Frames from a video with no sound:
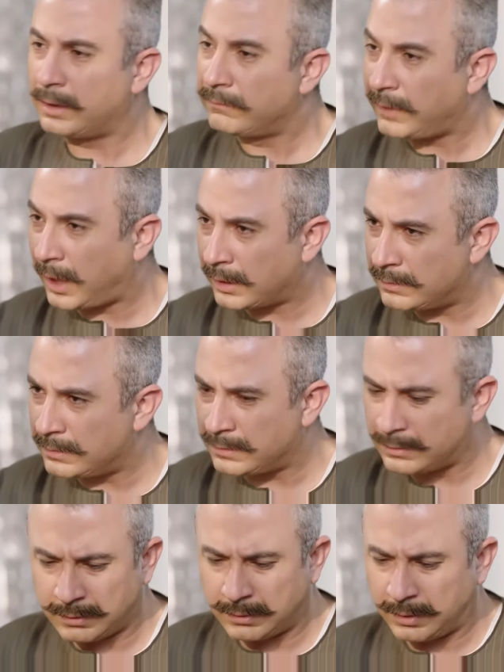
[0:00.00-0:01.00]
كان في حد
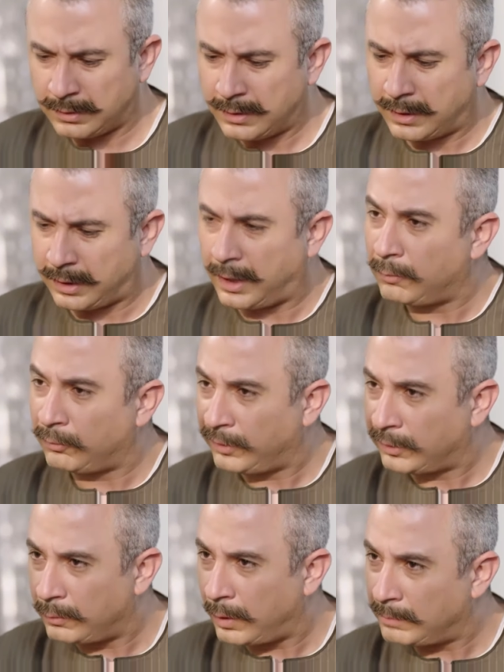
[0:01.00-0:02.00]
آه، كان عاوز
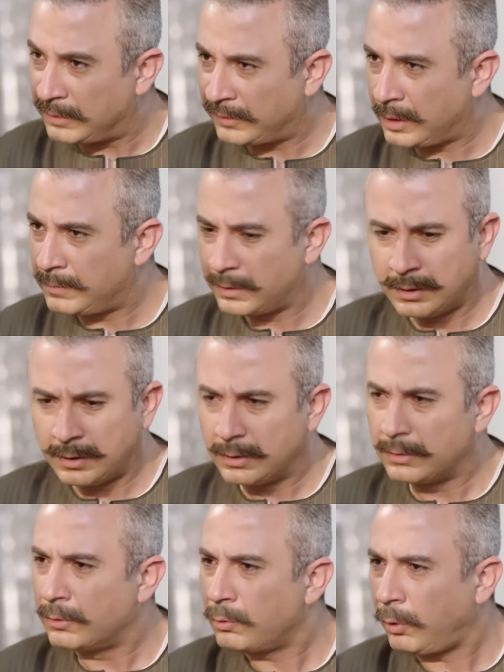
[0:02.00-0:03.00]
يقتله قبل سابق
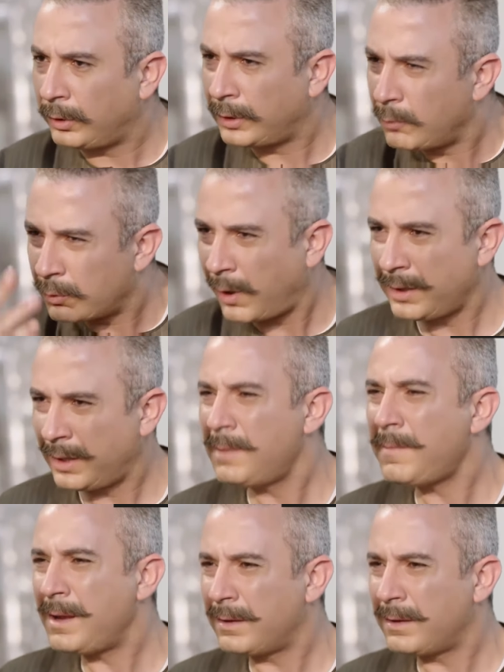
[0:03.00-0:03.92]
يروح يدوروا عليه احنا